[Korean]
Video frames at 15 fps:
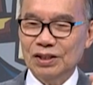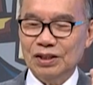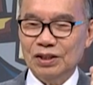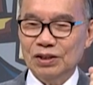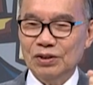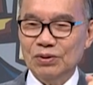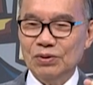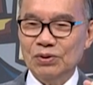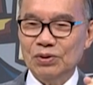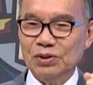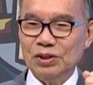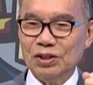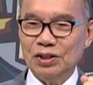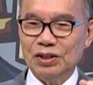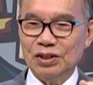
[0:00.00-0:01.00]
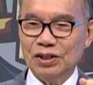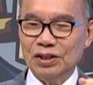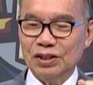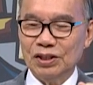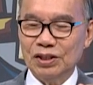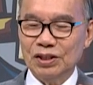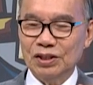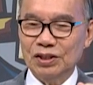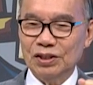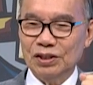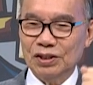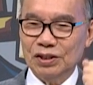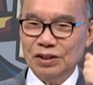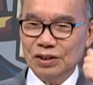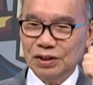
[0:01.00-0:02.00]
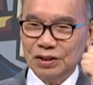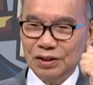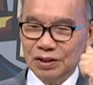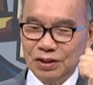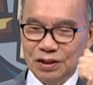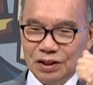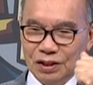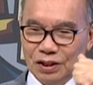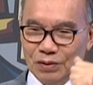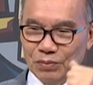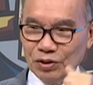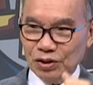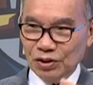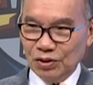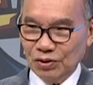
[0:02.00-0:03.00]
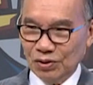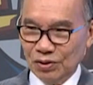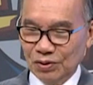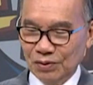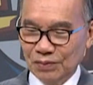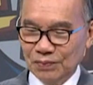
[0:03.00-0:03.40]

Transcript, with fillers: 크고 첫째 되는 계명이요.